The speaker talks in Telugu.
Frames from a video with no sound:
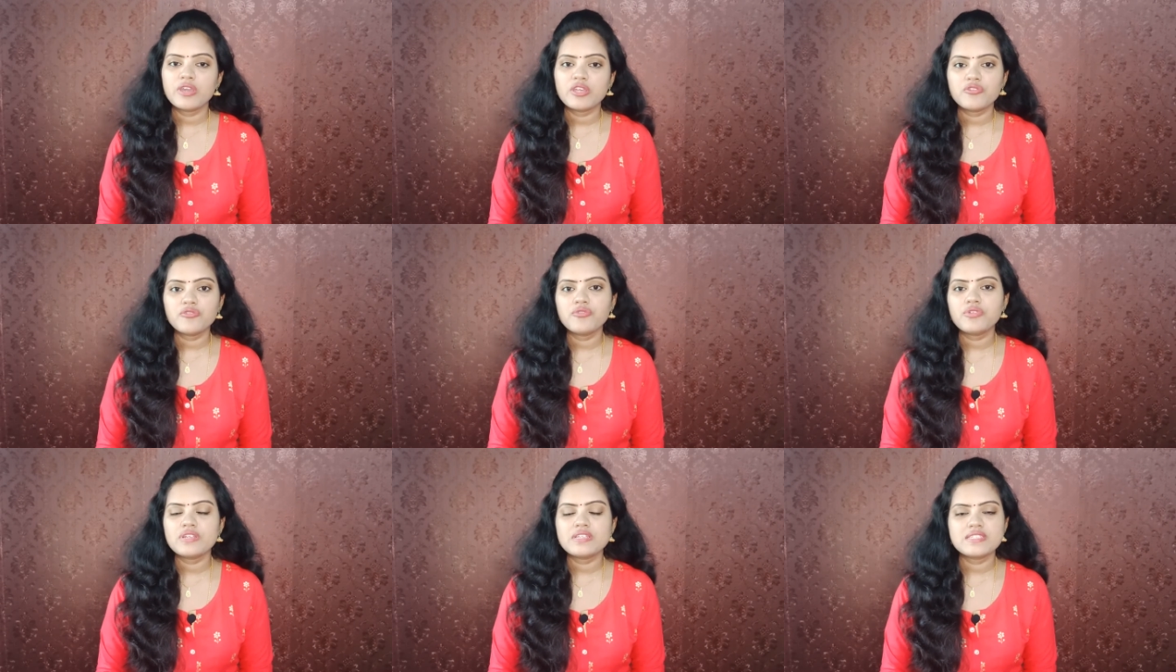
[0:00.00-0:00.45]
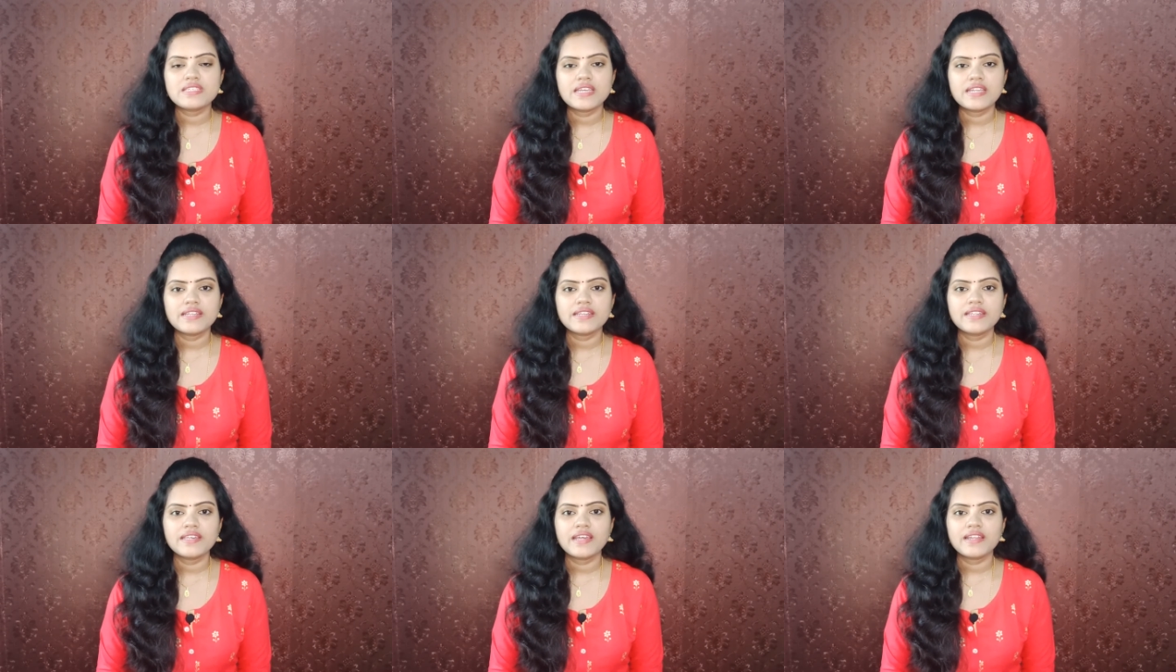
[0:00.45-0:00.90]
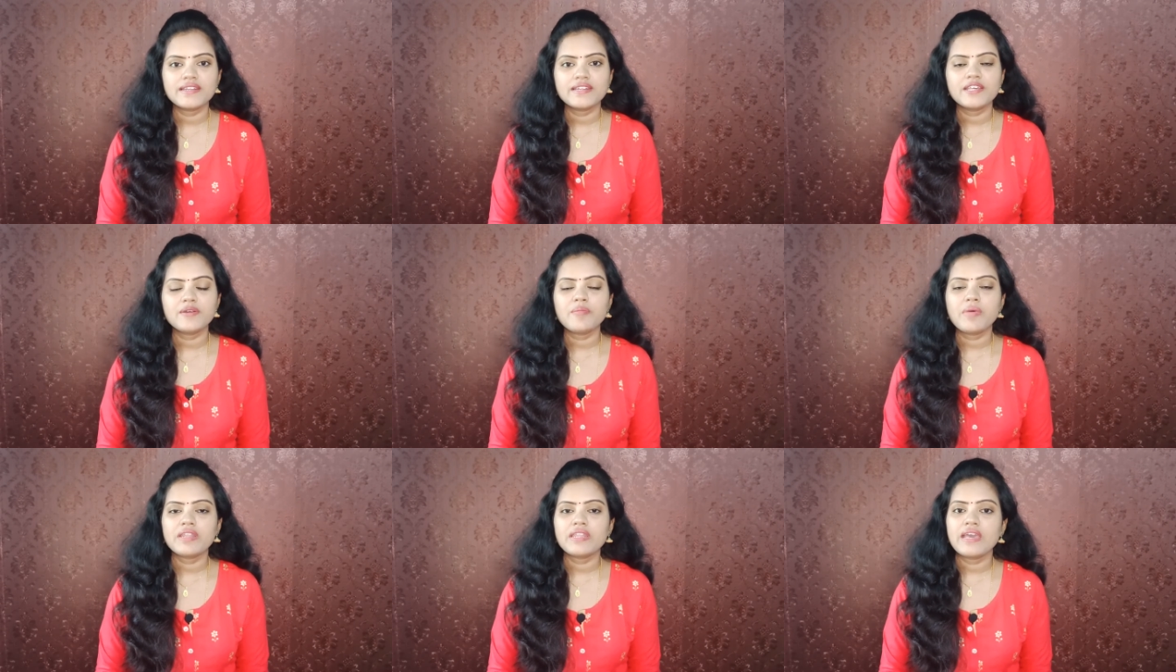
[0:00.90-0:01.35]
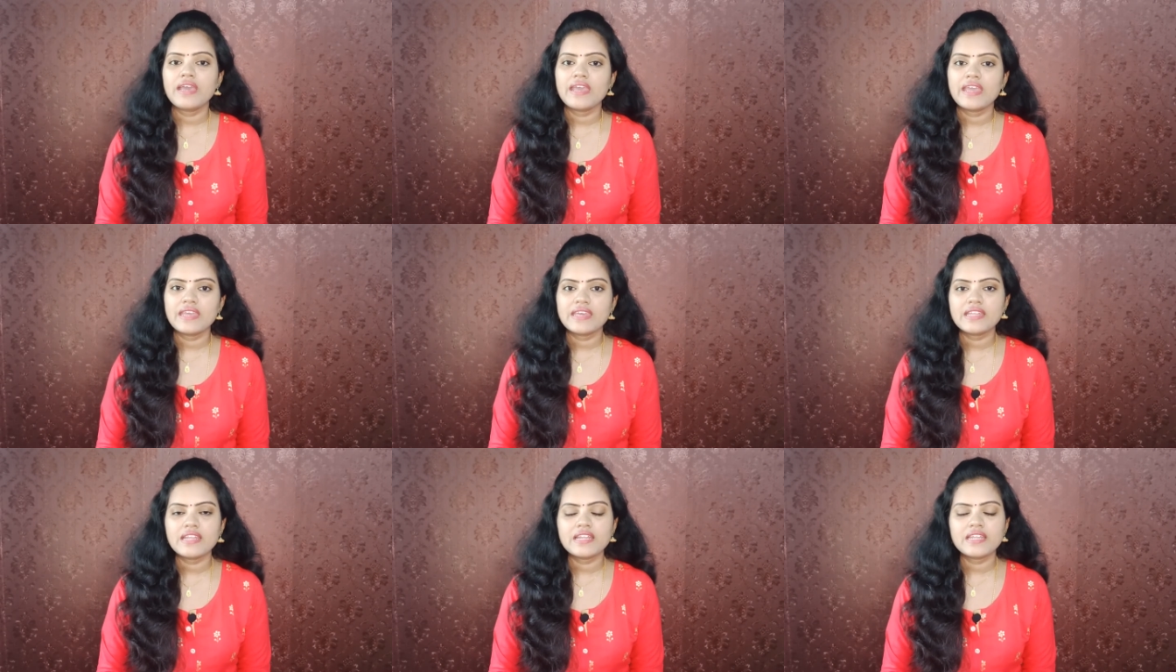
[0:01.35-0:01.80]
బెనిఫిట్స్ ఏంటి అంటే మన
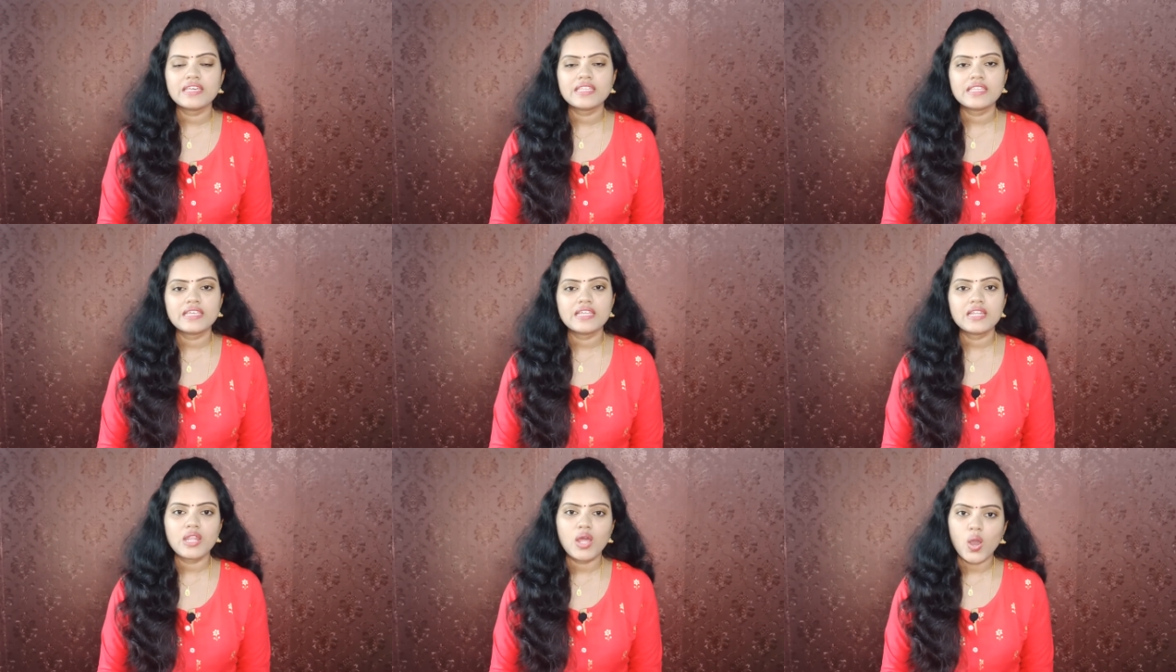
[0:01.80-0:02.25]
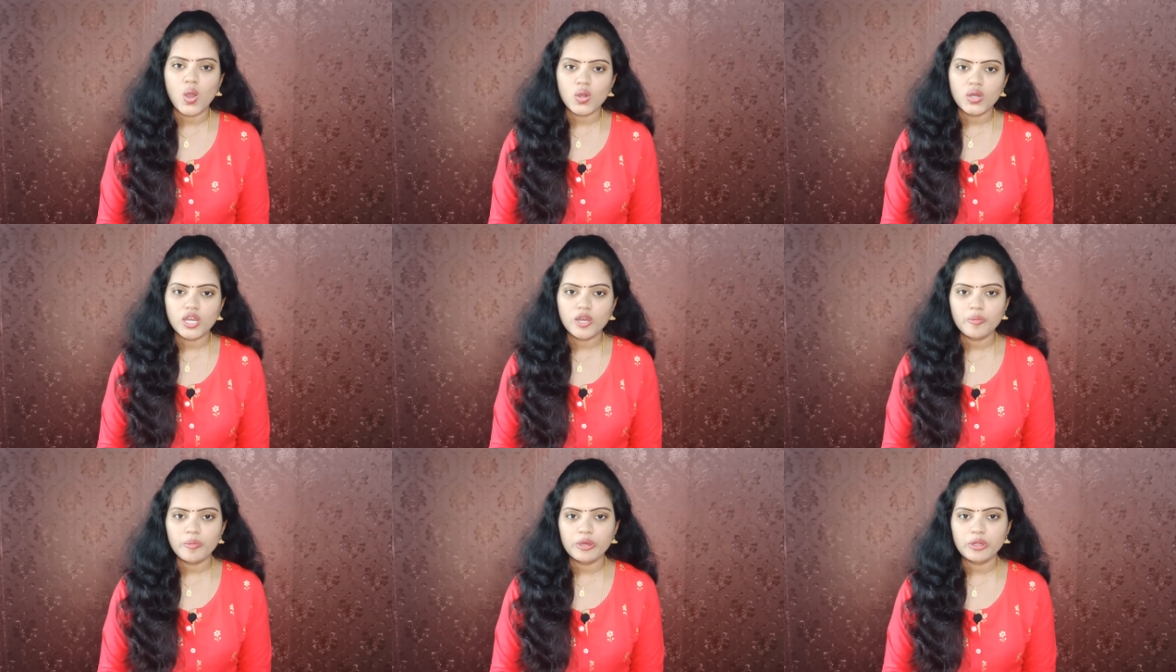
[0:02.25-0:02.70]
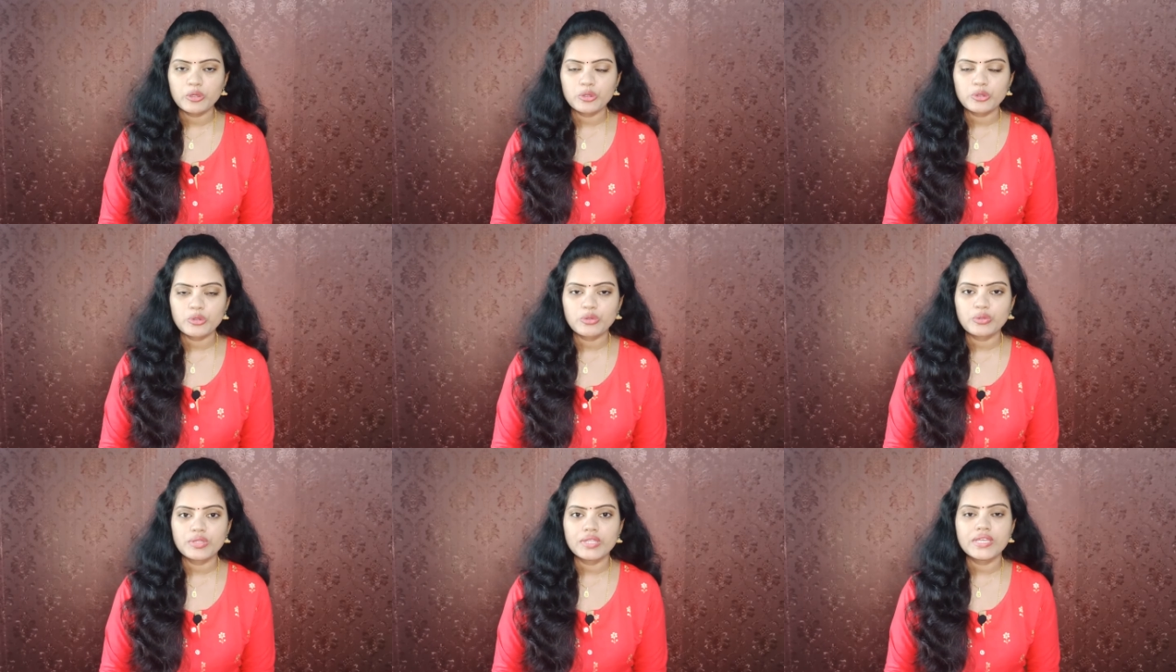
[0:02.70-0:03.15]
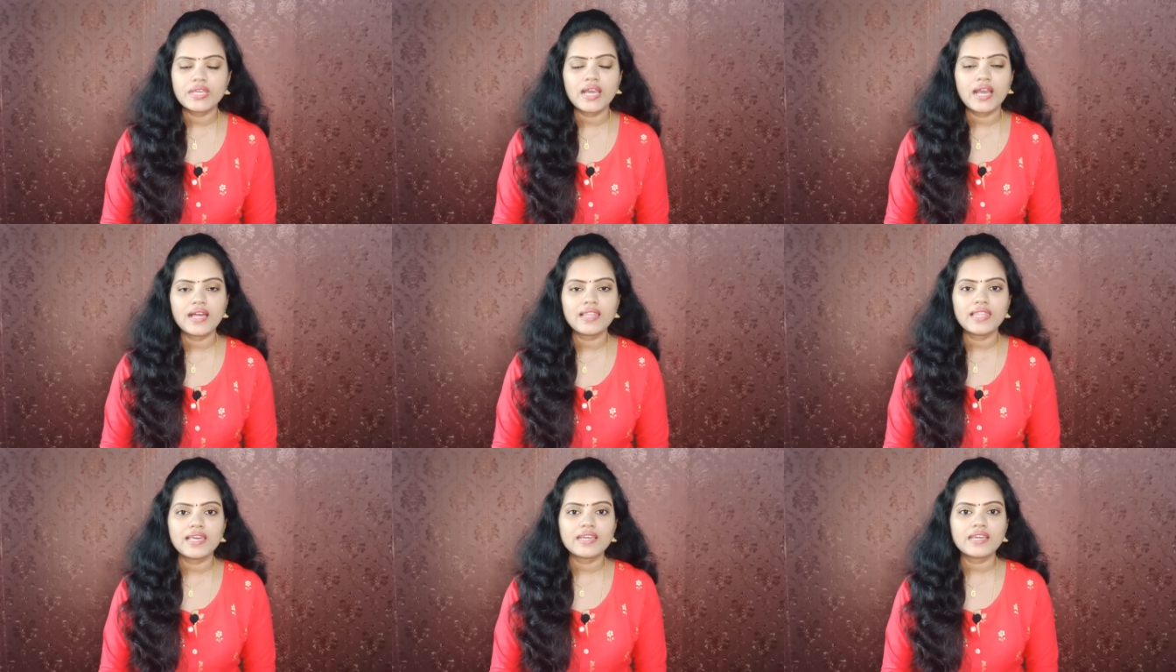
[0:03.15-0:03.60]
హెయిర్ అనేది లాంగ్గా పెరుగుతుంది
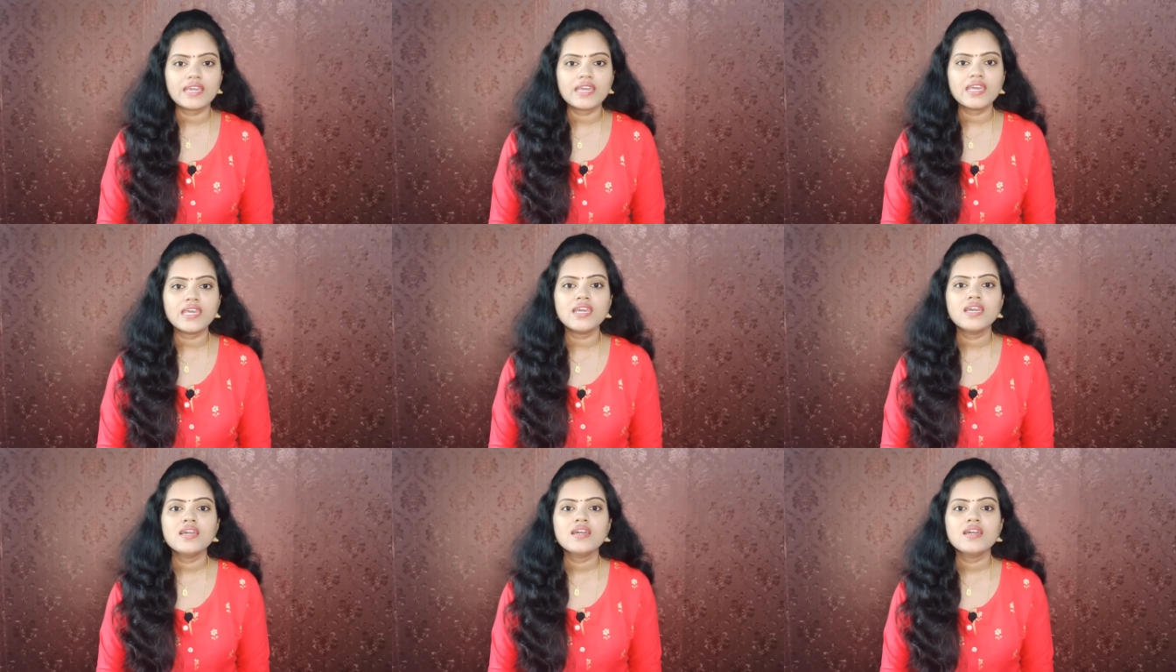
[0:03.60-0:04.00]
అలాగే